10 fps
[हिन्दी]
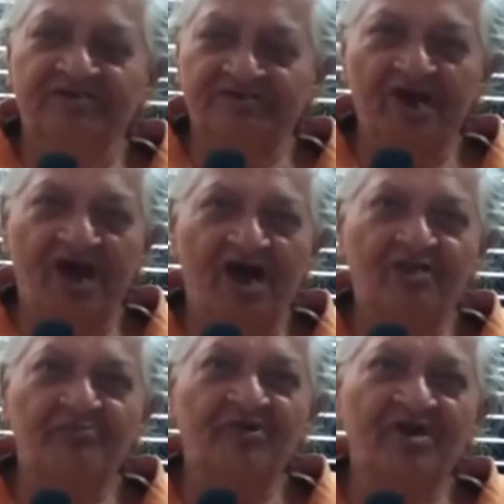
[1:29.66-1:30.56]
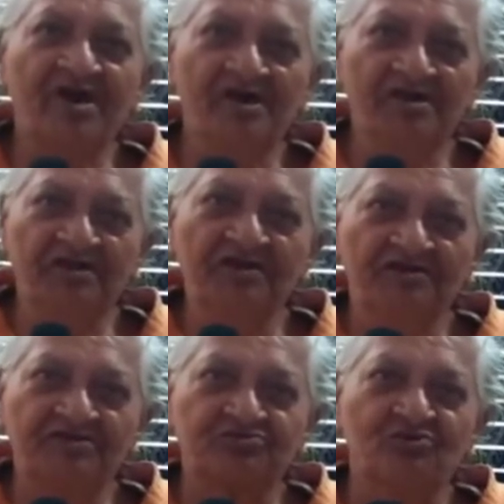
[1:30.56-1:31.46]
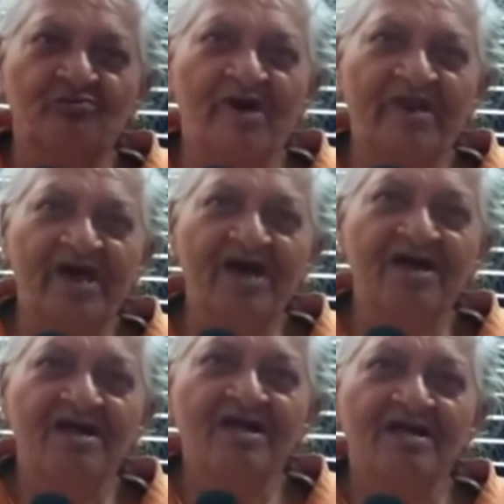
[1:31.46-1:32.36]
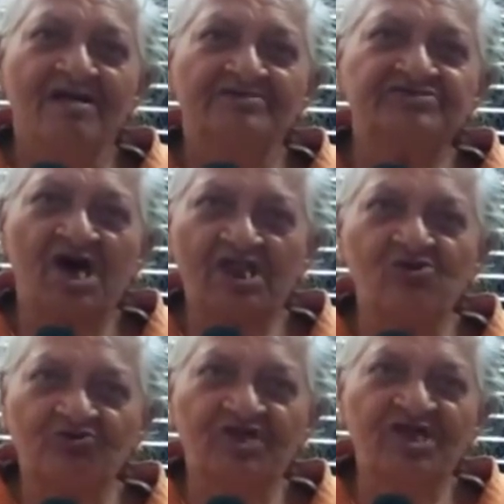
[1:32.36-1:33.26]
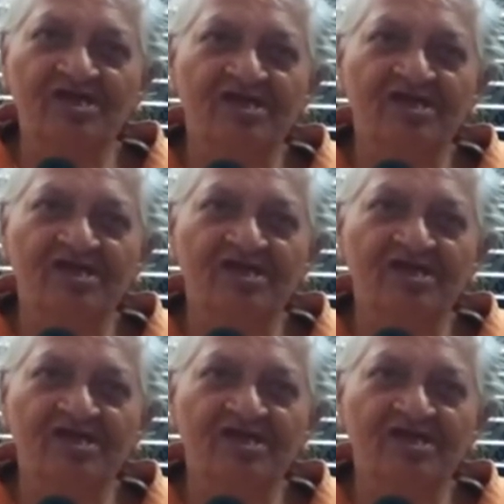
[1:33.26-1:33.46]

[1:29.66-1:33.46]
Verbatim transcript: इसका हाथ पकड़ा इसको मारा चार लोग ने